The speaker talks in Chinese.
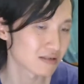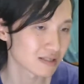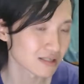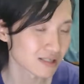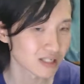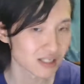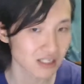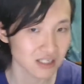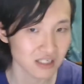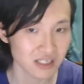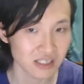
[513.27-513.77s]

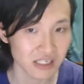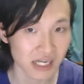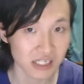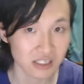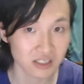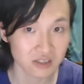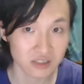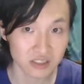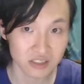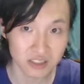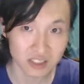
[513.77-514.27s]
个人体验，
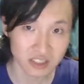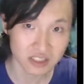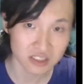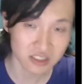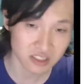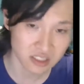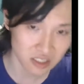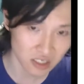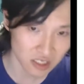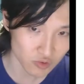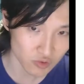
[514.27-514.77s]
就是这
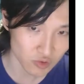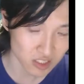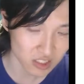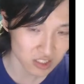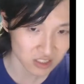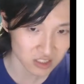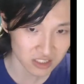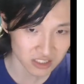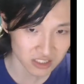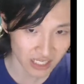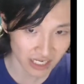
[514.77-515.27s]
哲学
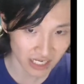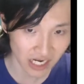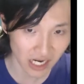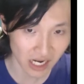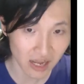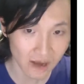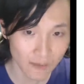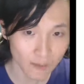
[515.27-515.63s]
之贼啊，